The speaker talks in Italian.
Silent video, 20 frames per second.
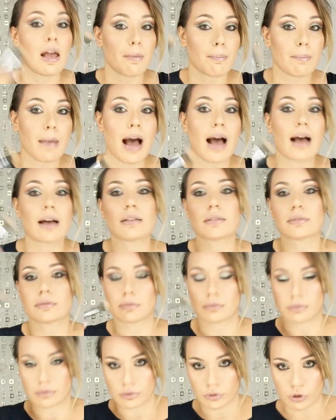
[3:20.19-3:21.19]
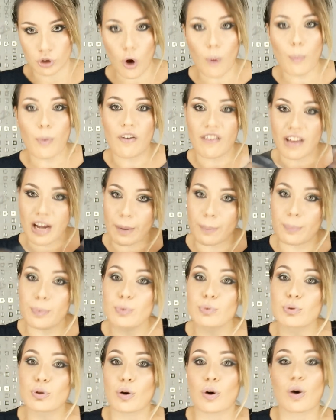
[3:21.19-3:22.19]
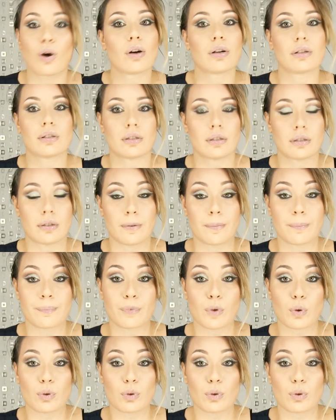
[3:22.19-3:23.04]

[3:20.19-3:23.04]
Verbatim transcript: ma dopo aver appunto ehm,